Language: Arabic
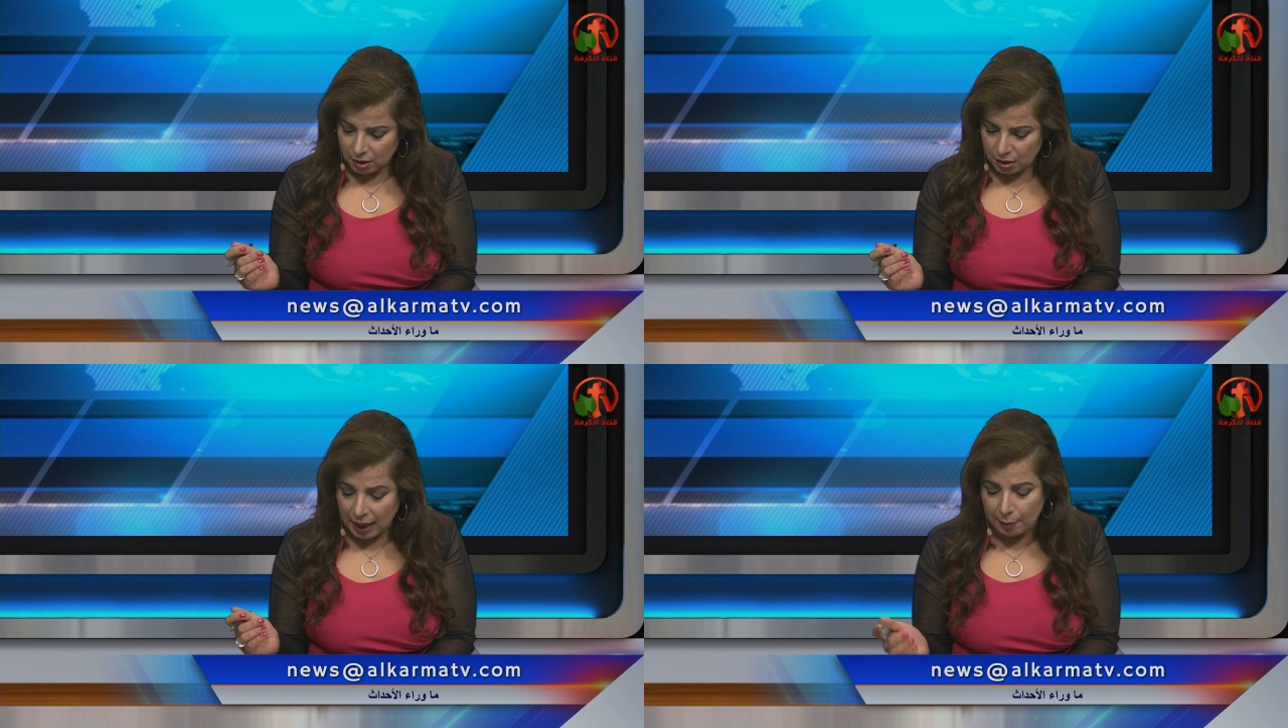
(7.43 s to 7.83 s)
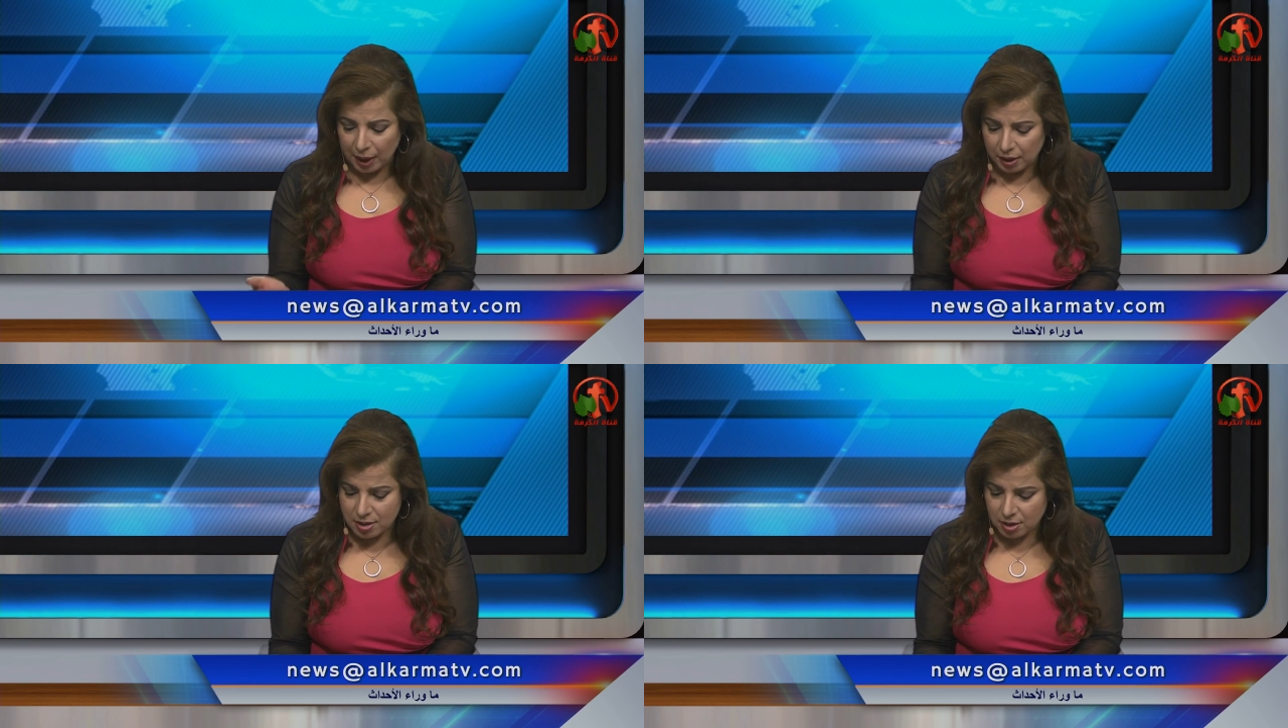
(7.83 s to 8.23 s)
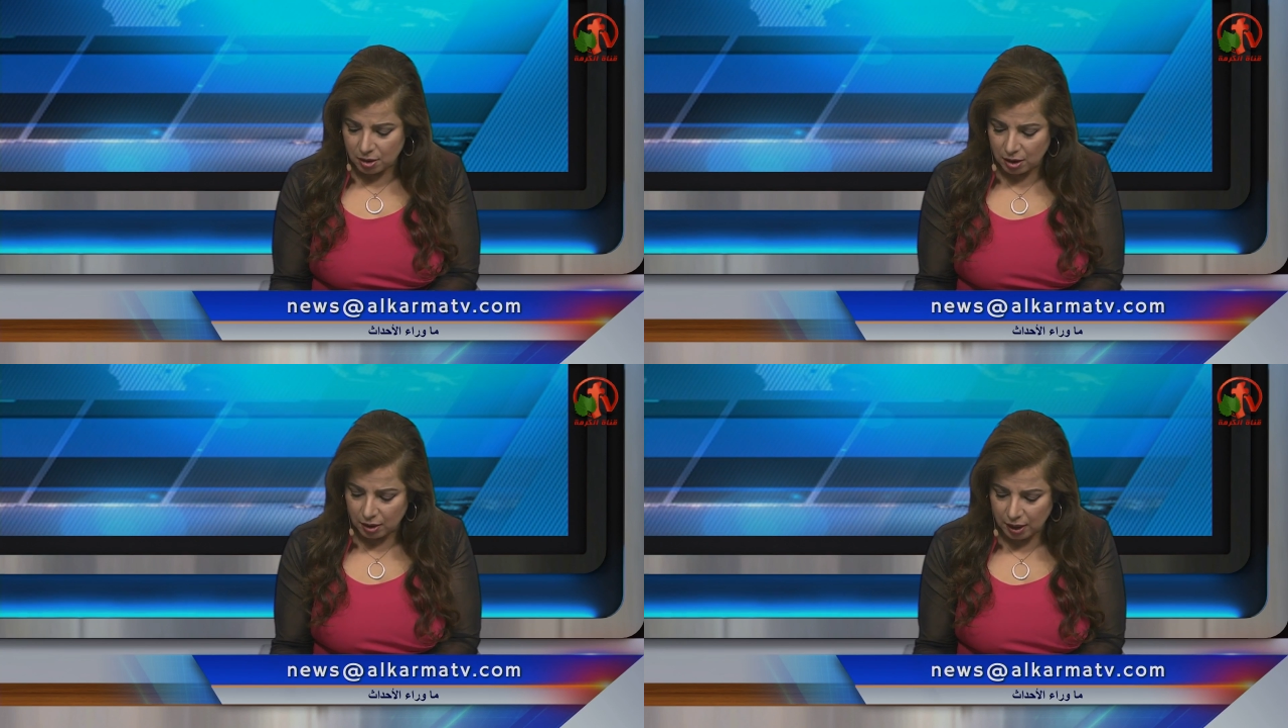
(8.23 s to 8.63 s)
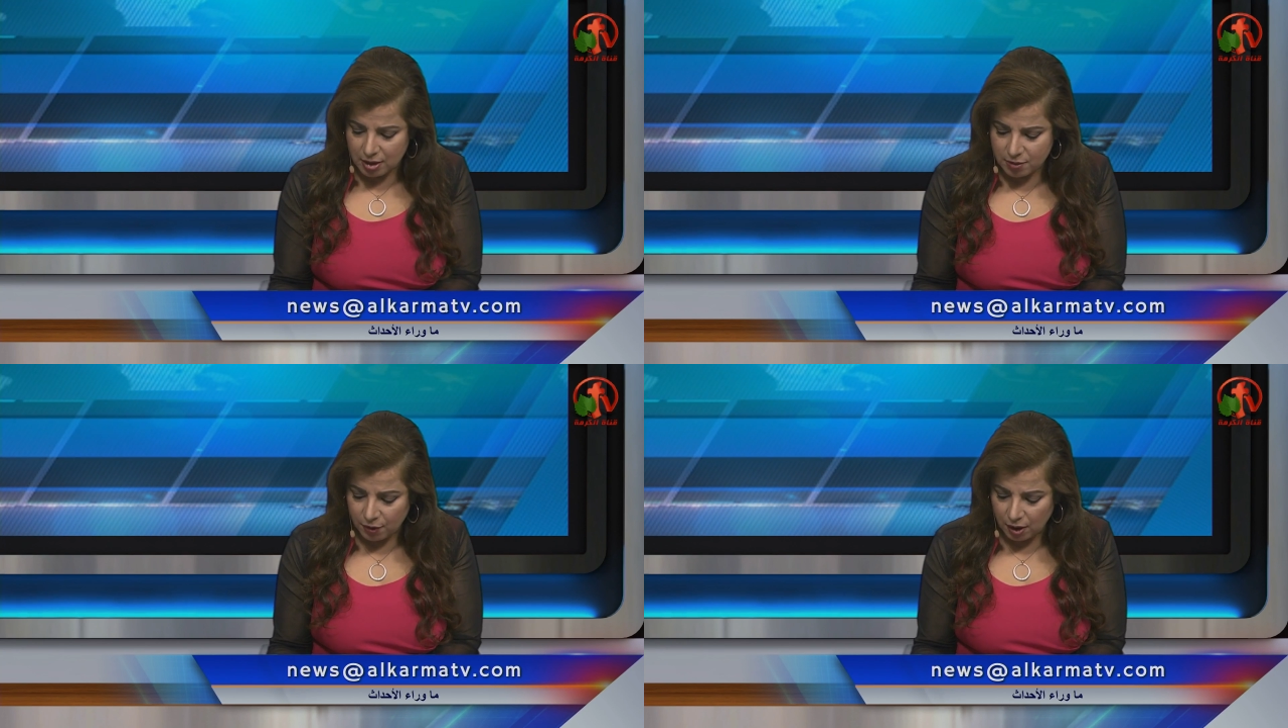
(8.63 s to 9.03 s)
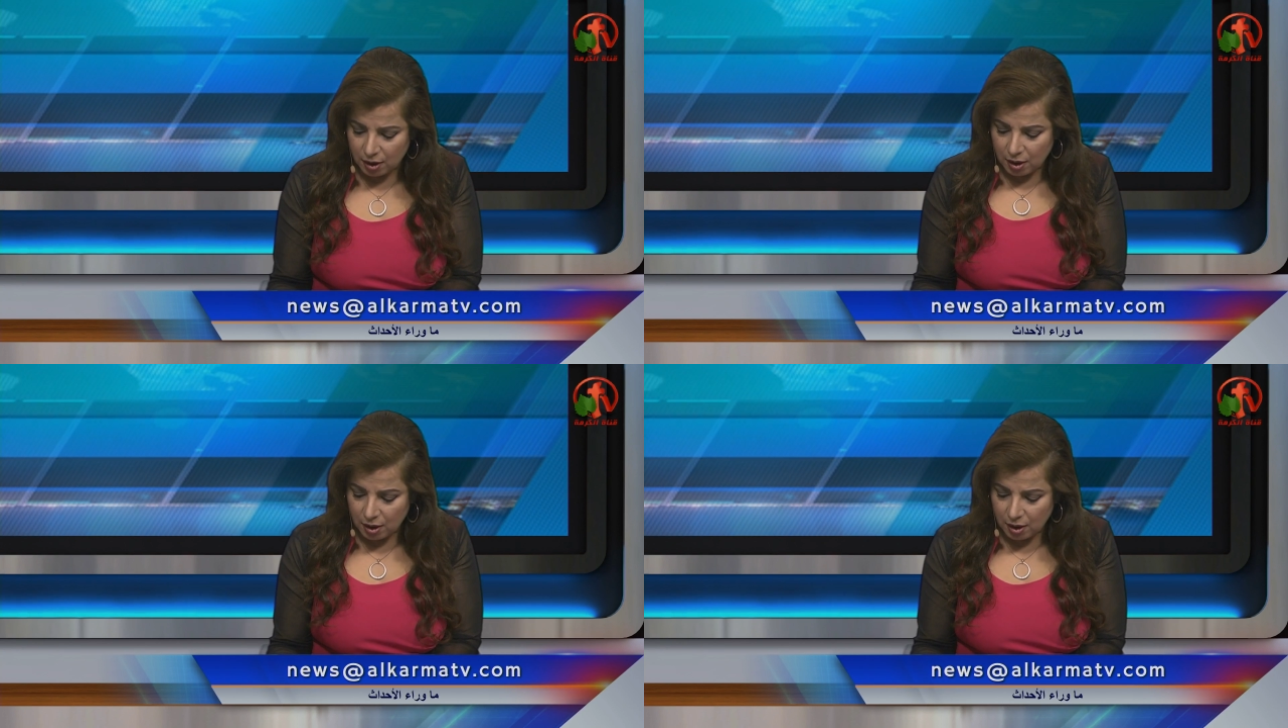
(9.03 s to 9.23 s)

آه، لا معانا ساره انا اسفه